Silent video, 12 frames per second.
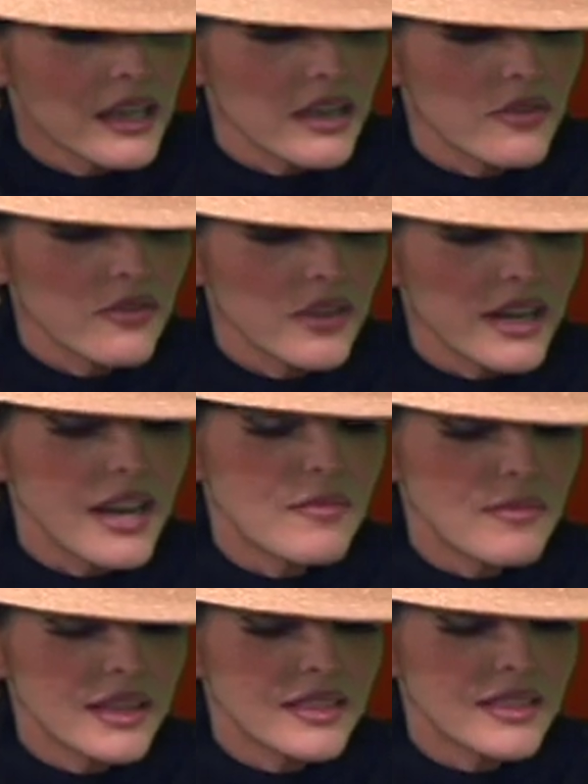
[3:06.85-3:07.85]
que fue
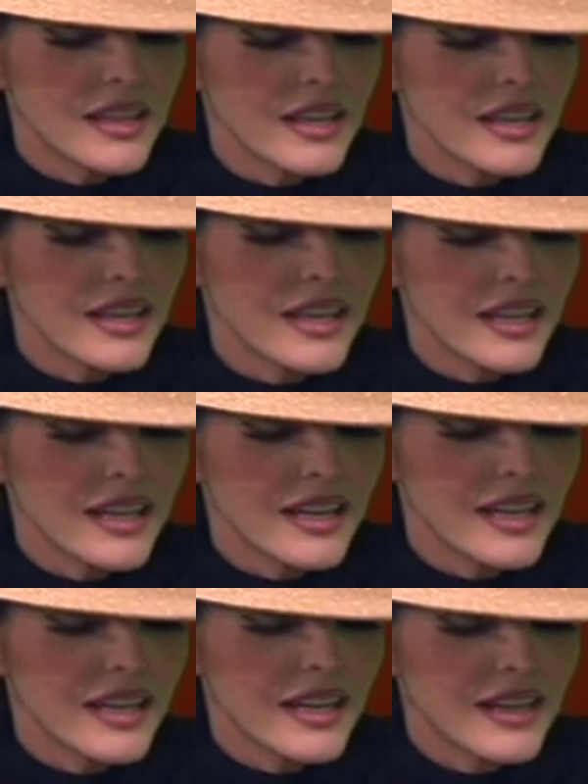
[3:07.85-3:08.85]
realmente
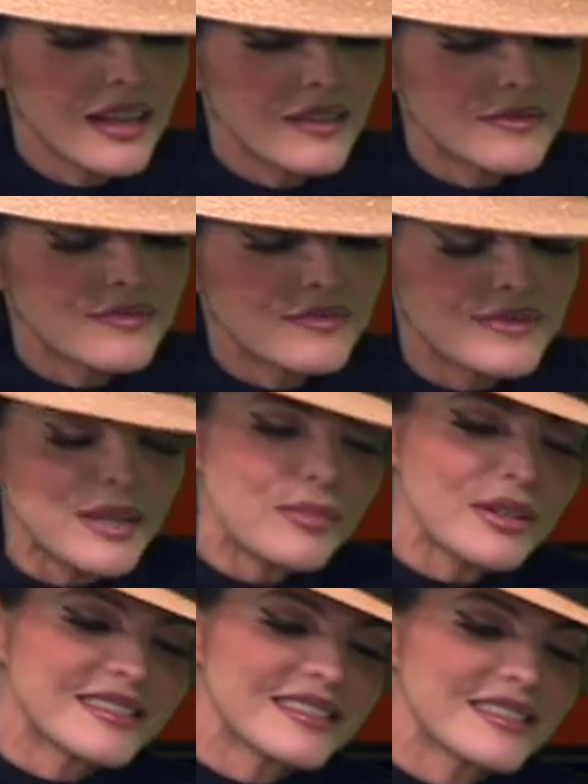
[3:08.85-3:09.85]
el,
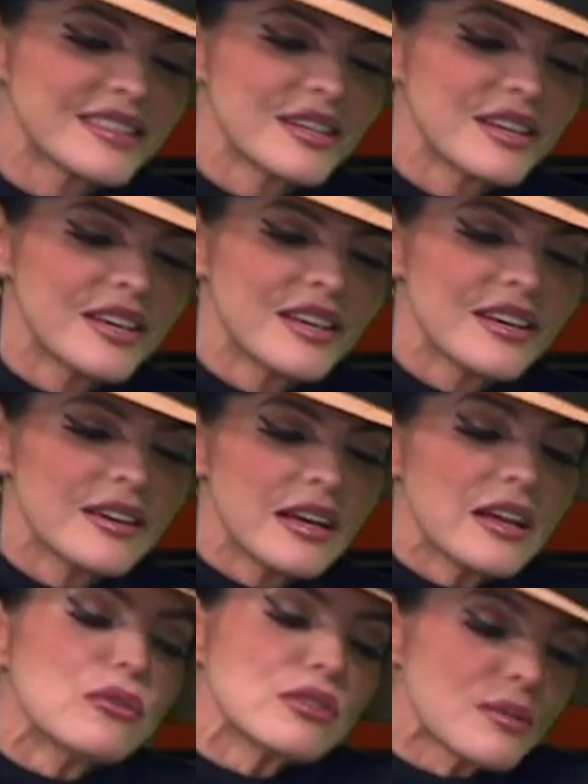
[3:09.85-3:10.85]
pues,
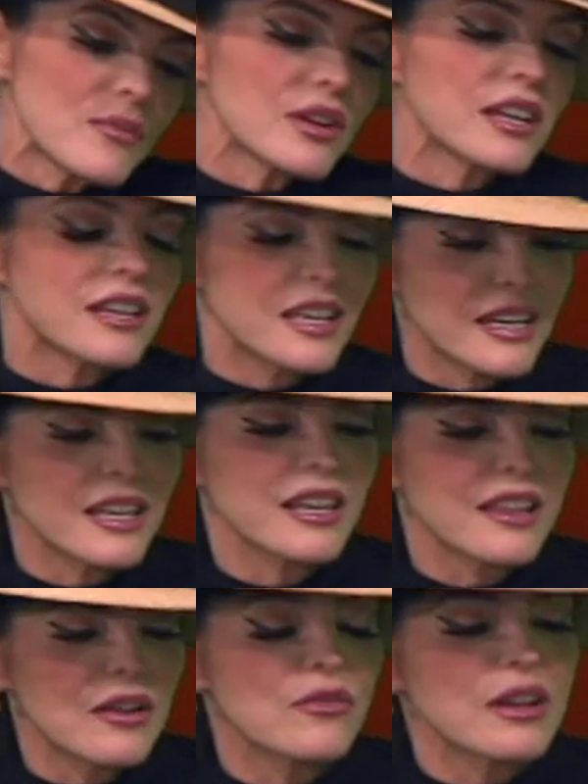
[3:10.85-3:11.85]
el último que,
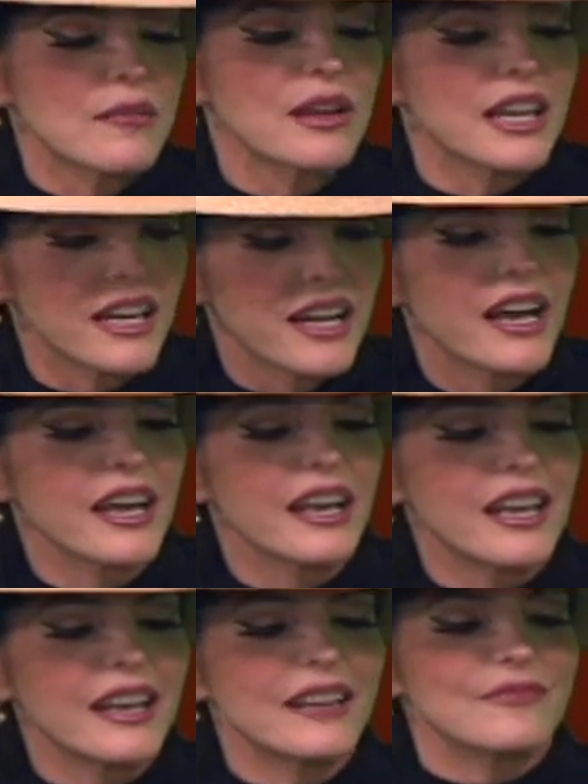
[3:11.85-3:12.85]
de alguna
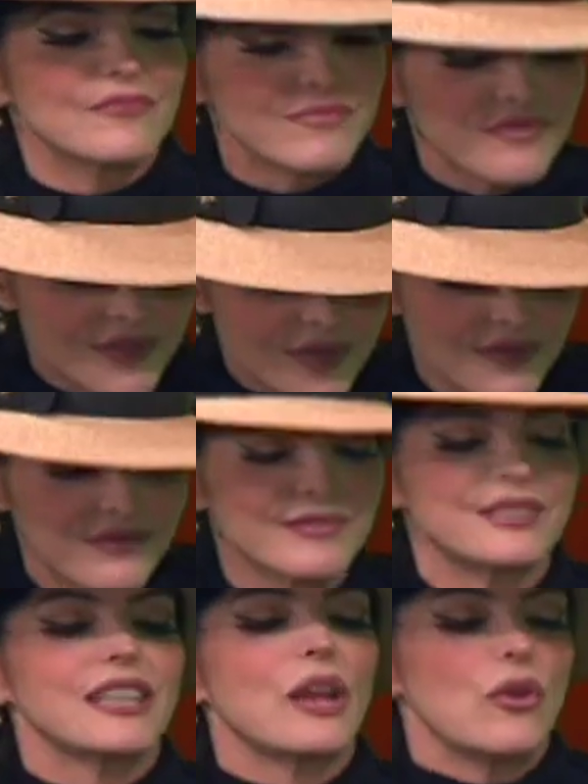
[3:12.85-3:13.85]
manera
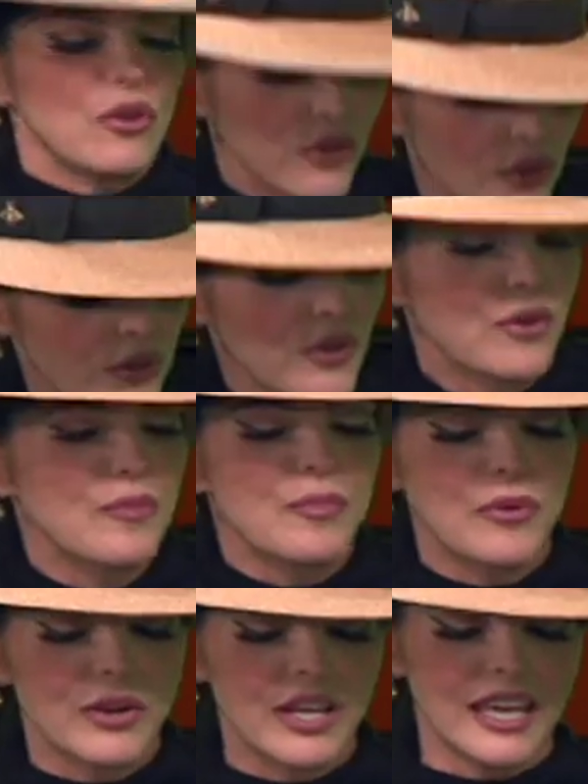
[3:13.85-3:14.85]
se logró, ¿no?
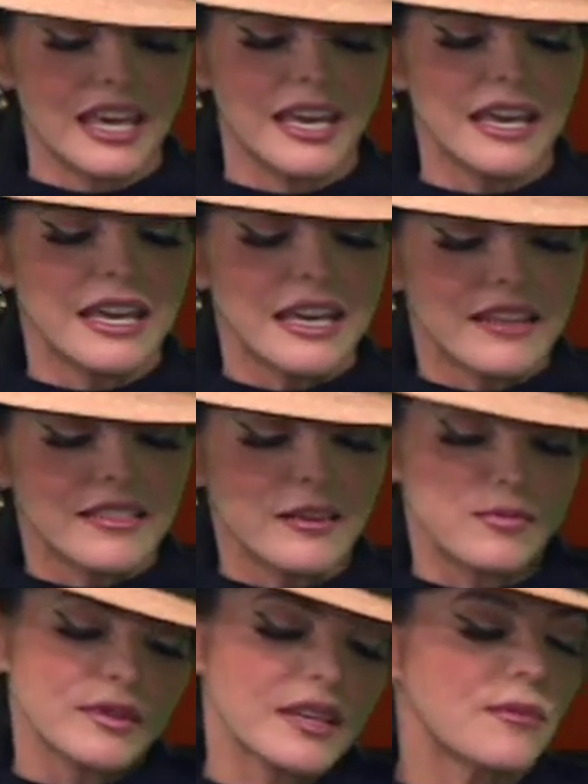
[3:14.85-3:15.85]
Porque
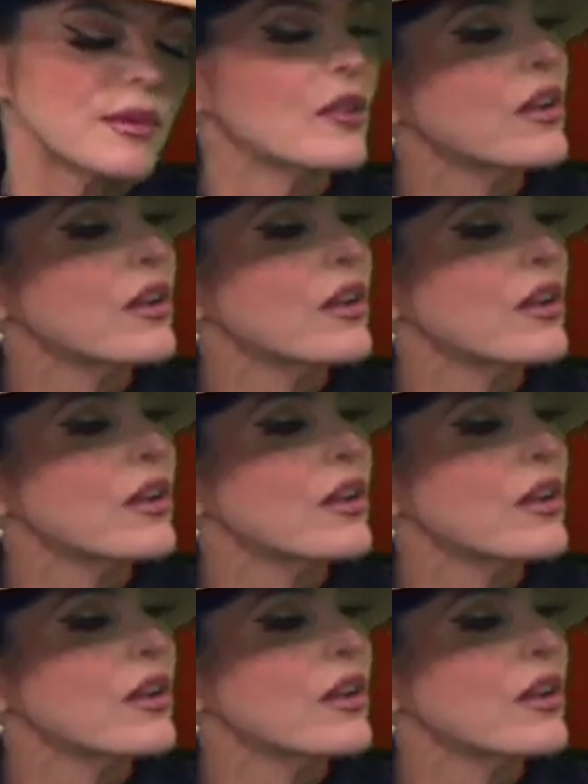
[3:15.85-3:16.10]
después de ahí vino